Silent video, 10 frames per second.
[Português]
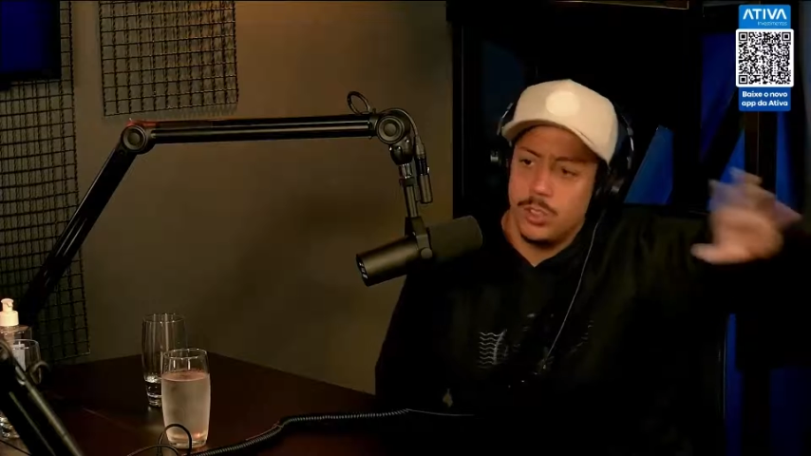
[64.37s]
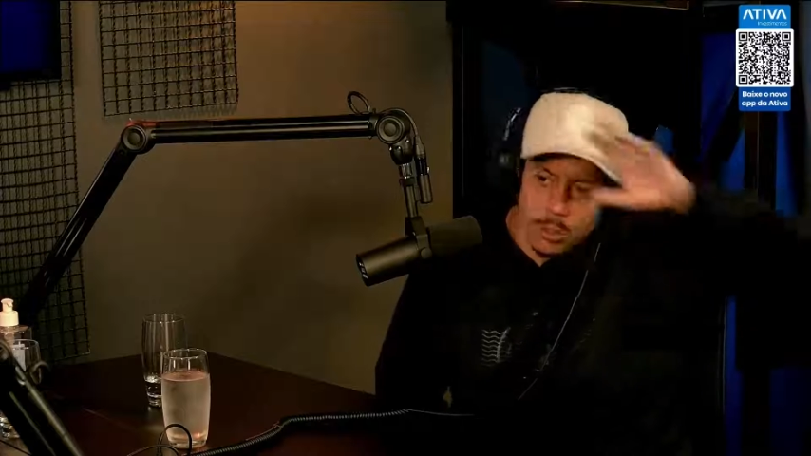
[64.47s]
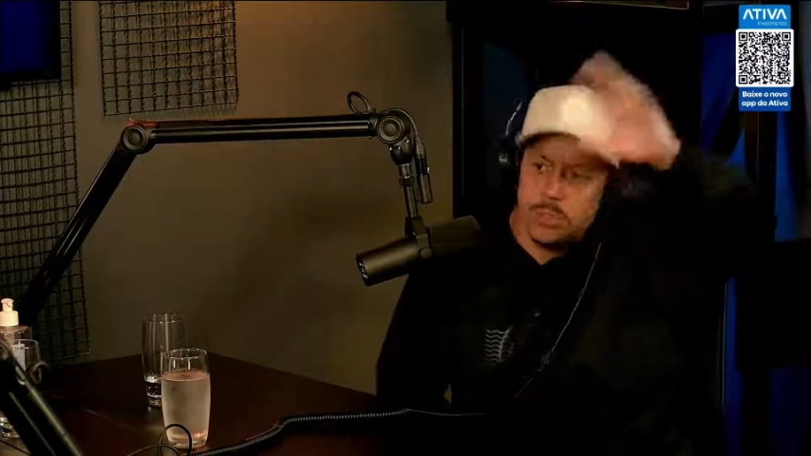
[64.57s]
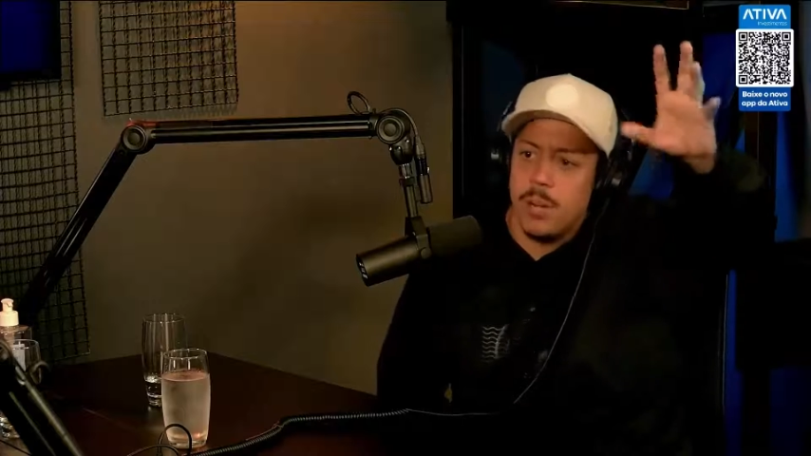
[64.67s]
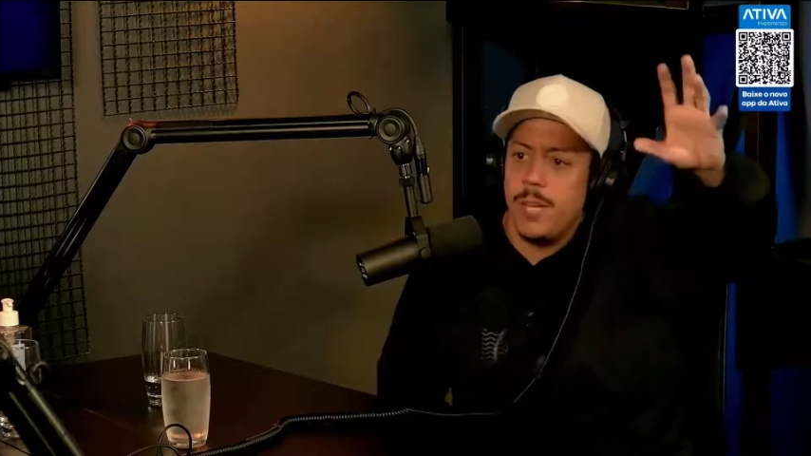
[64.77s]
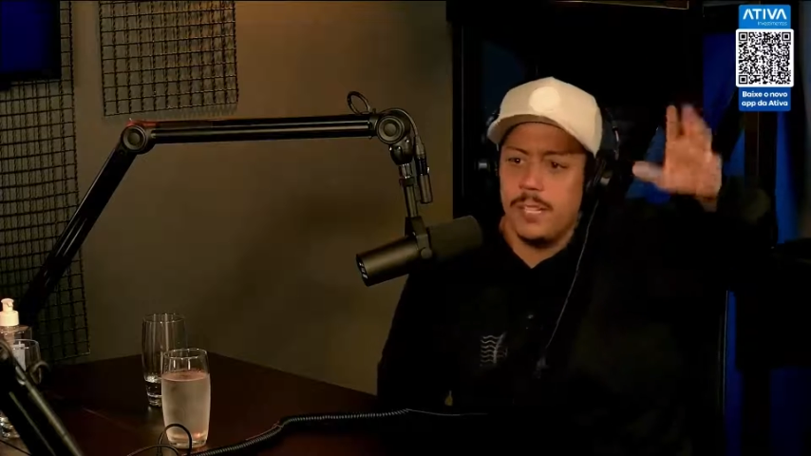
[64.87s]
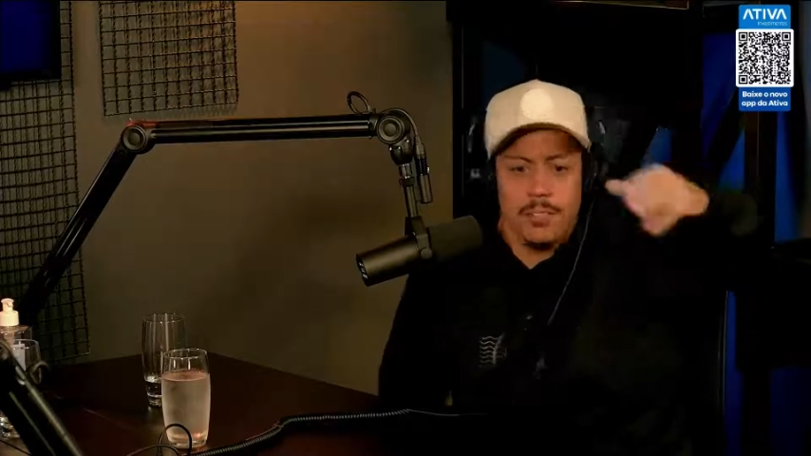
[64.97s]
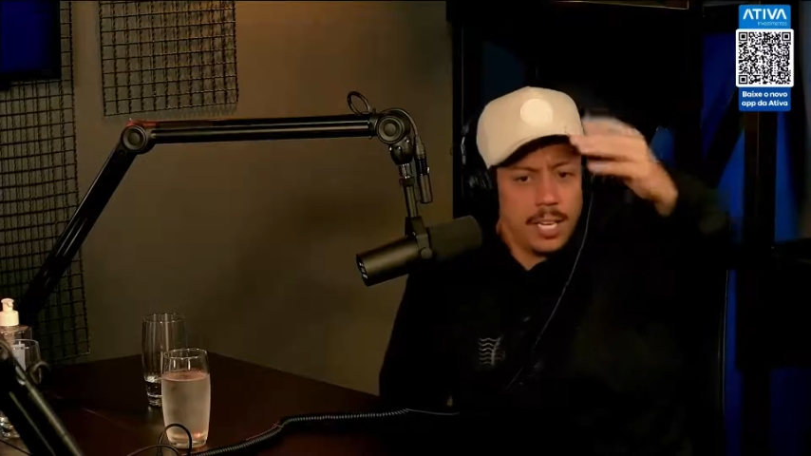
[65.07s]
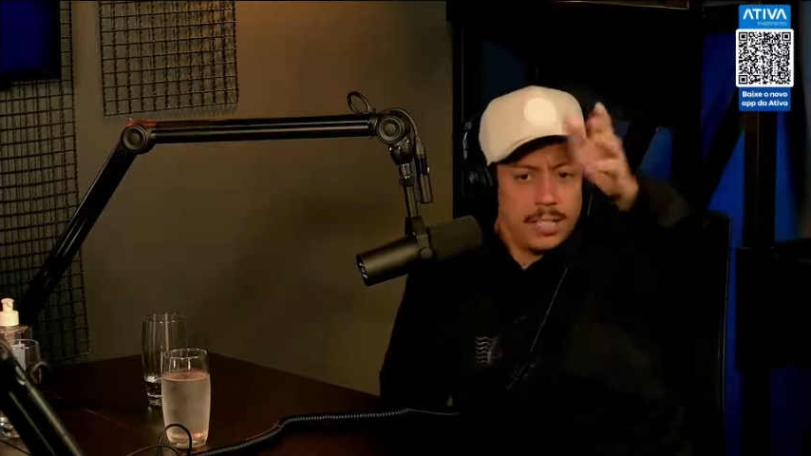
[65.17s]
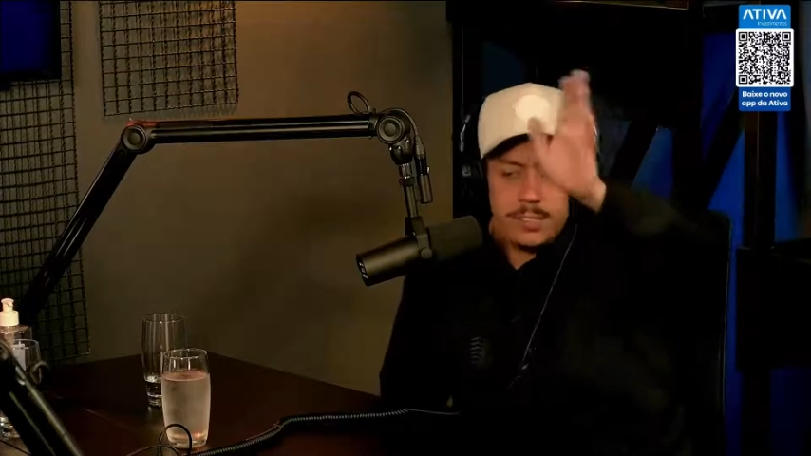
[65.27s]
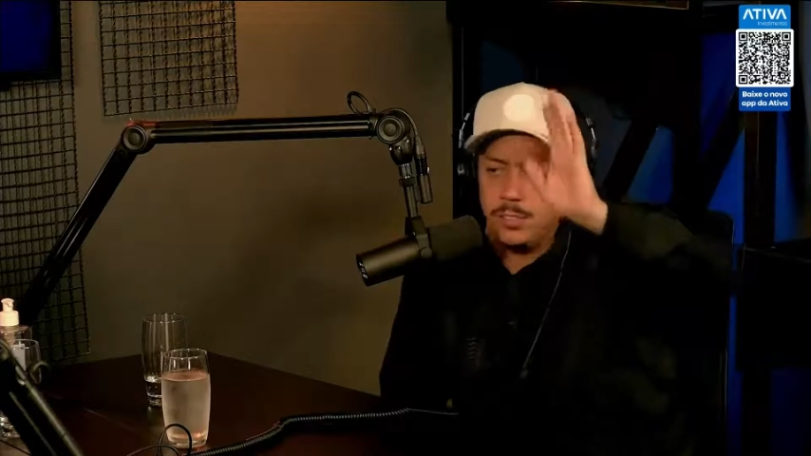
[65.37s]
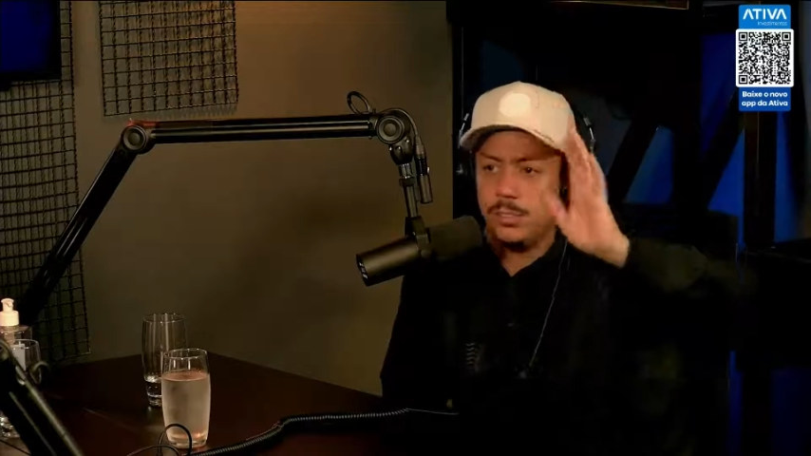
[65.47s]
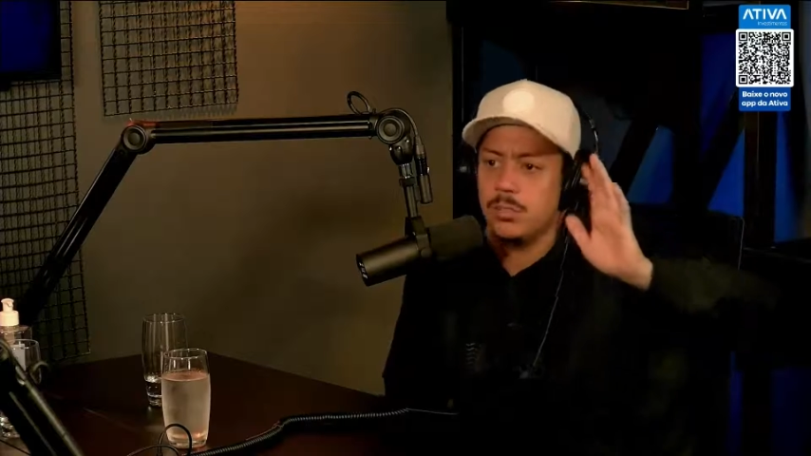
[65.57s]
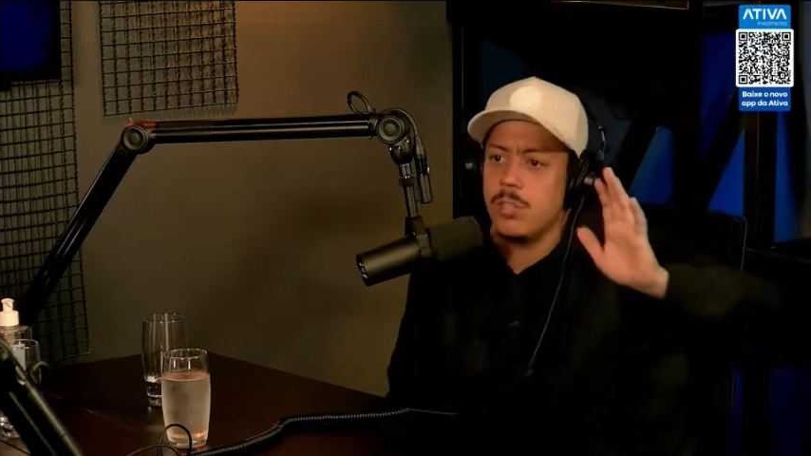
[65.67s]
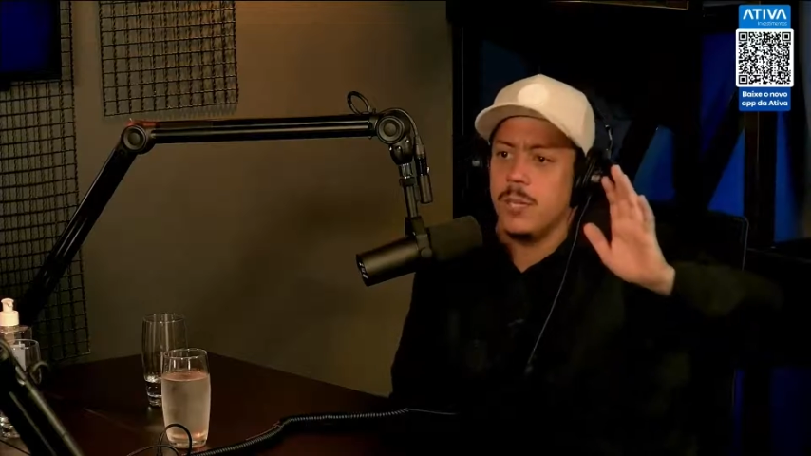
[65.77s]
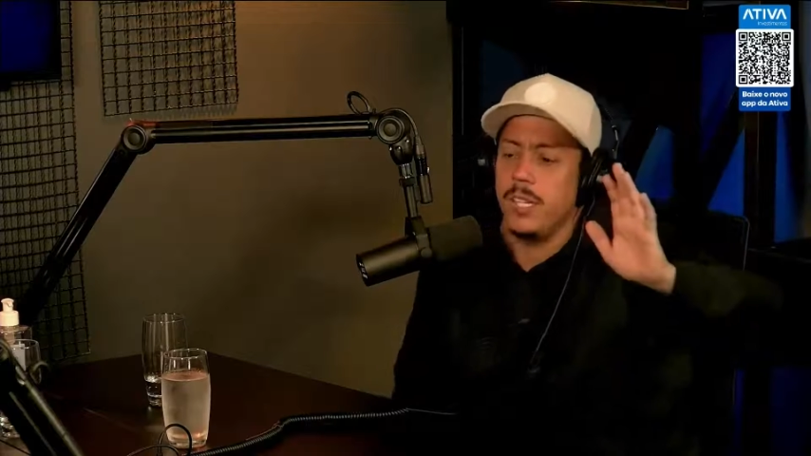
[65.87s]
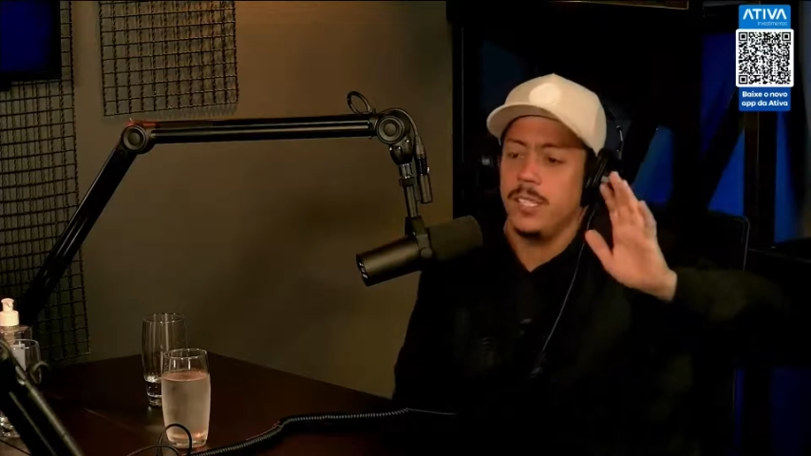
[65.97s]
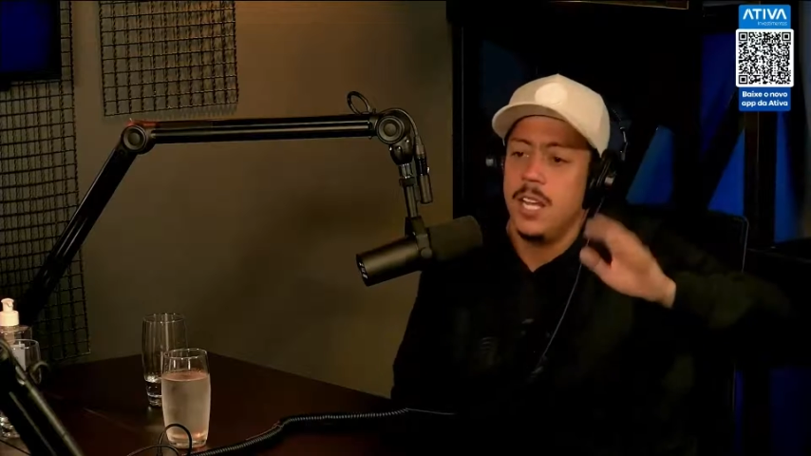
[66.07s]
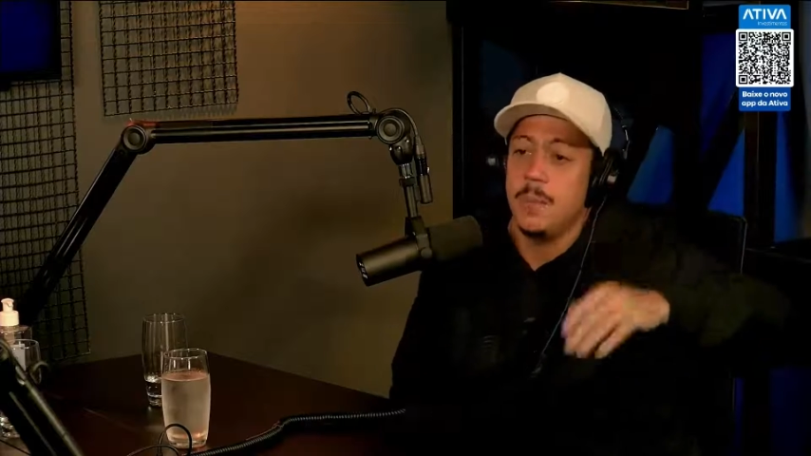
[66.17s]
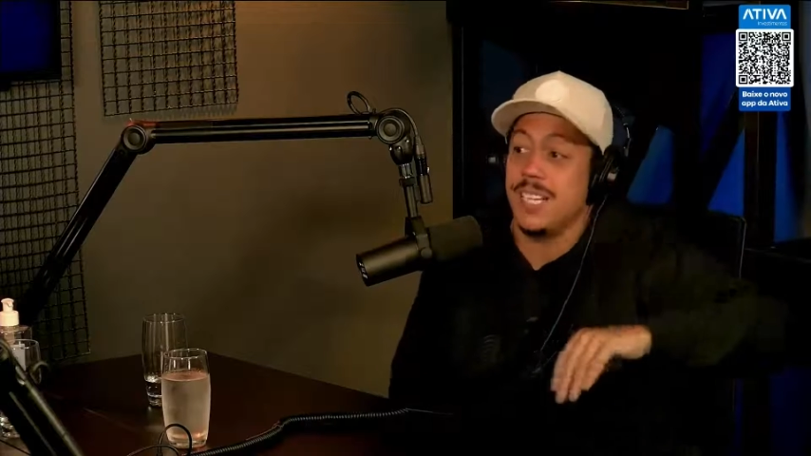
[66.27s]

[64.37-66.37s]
show de comédia. Vai lá assistir show de comédia.